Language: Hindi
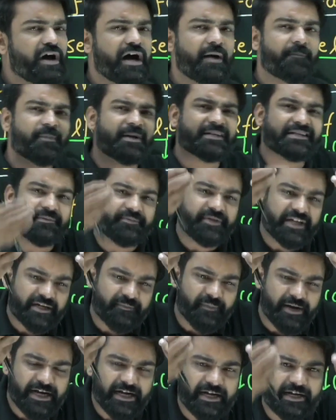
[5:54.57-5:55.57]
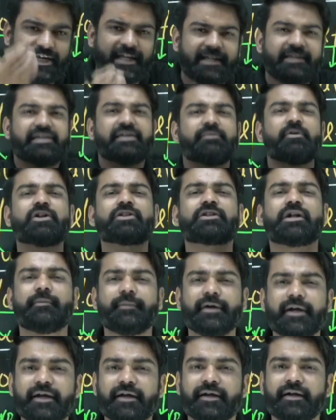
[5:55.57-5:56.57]
आपका सब्जेक्ट में इंटरेस्ट ही बहुत कम
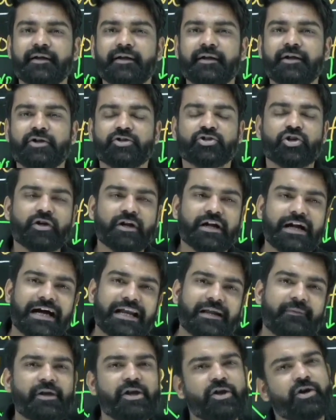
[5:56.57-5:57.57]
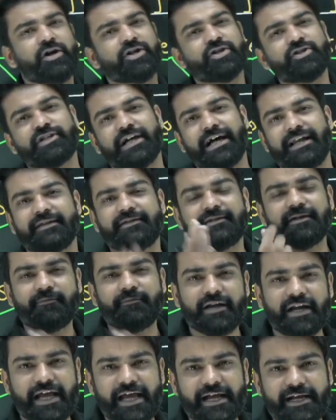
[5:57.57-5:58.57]
है तो कर भी लोगे तो 40
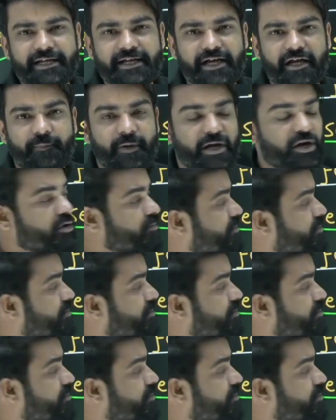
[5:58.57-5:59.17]
नंबर लायक नहीं कर पा रहे और मैं